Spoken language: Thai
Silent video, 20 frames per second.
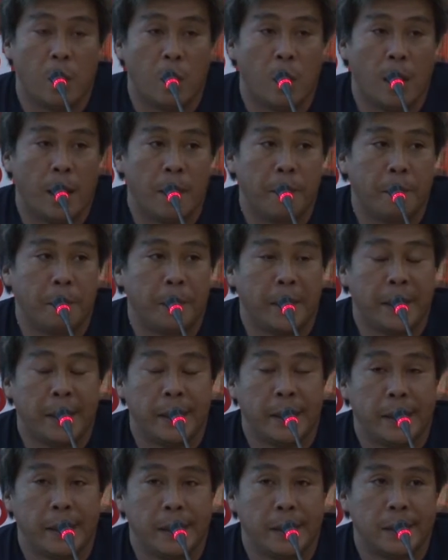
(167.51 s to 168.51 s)
ความเป็น
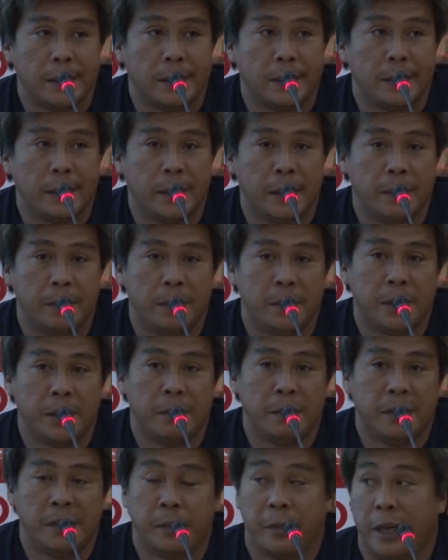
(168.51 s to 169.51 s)
ทีมที่
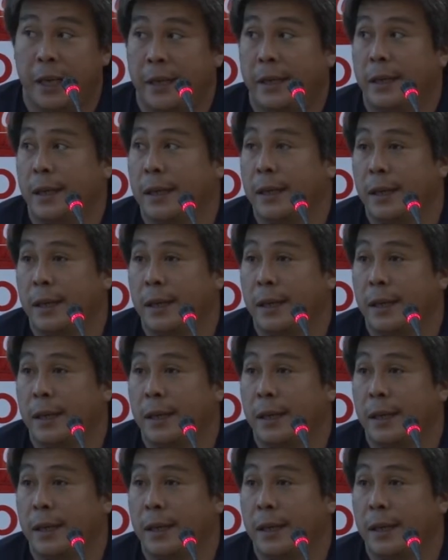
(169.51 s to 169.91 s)
มีสปิริต